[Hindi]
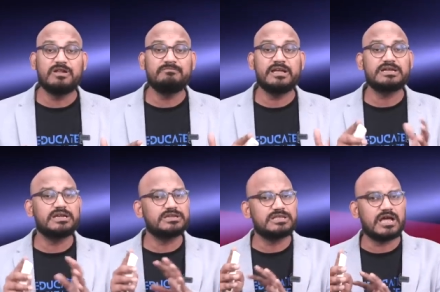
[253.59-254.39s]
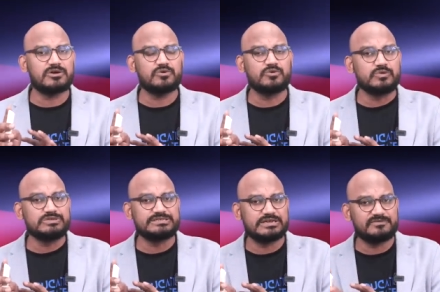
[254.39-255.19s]
फिल्म में किरदारों को
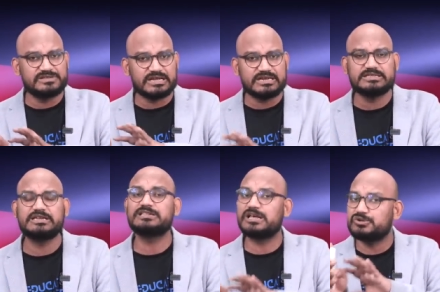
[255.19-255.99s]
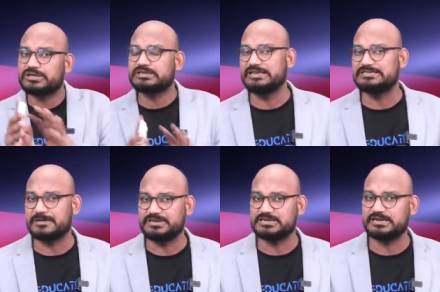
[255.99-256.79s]
सिर्फ दलित किरदारों तक नहीं
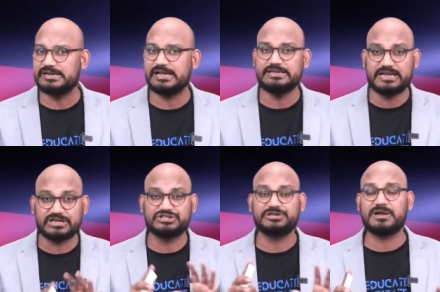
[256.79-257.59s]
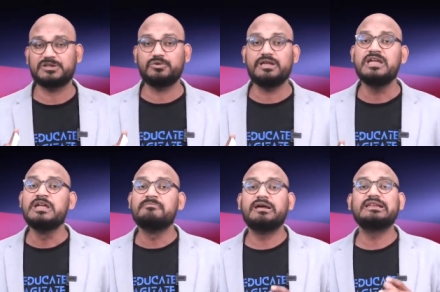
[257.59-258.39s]
समेटा गया ये एक अच्छी बात हुई
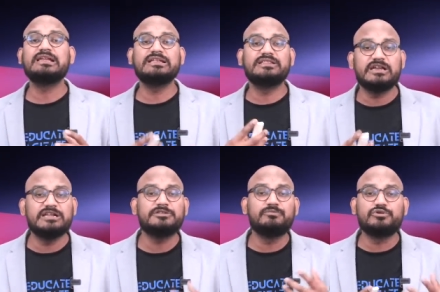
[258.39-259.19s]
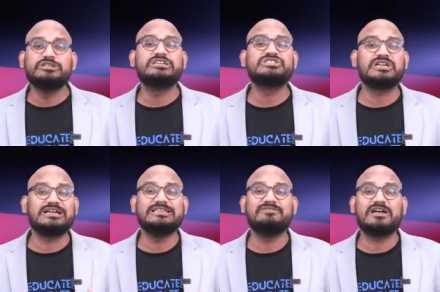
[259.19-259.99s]
बल्कि दलित बुद्धिस्ट
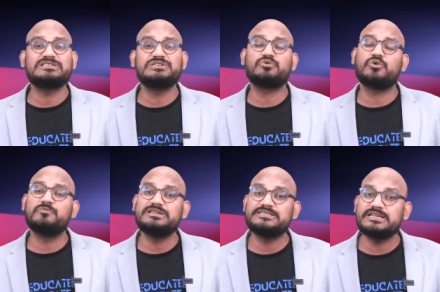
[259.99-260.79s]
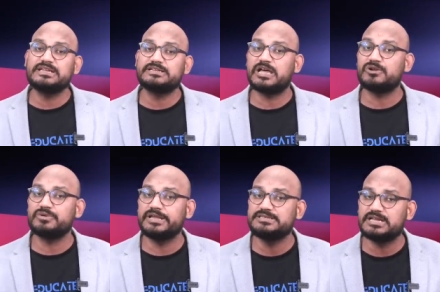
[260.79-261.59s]
आदिवासी और ओबीसी किरदारों
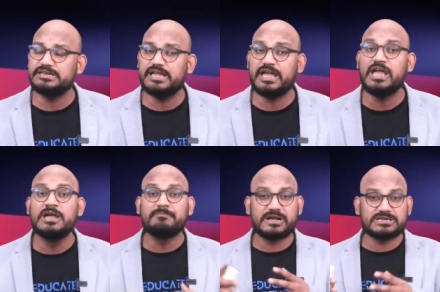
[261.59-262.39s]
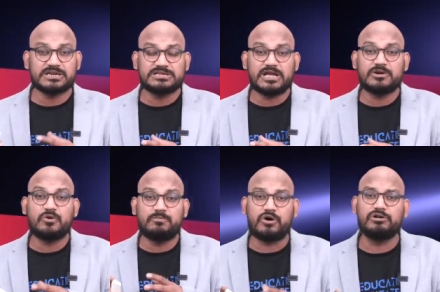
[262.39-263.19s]
के जरिए पटकथा
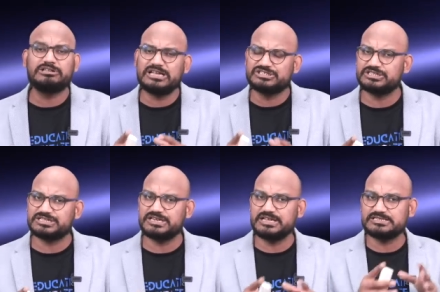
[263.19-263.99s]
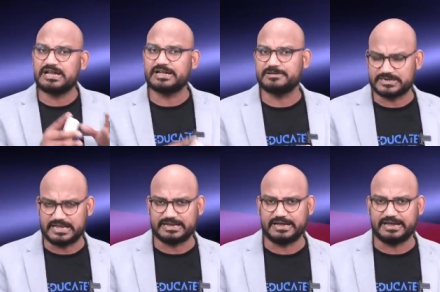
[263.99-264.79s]
को बहुत ही अच्छे तरीके से आगे
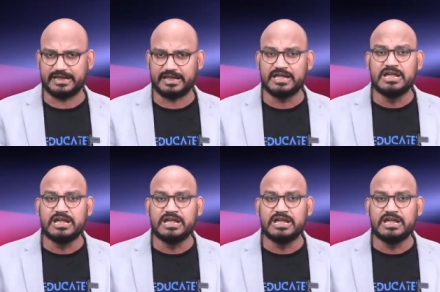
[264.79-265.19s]
बढ़ाया गया है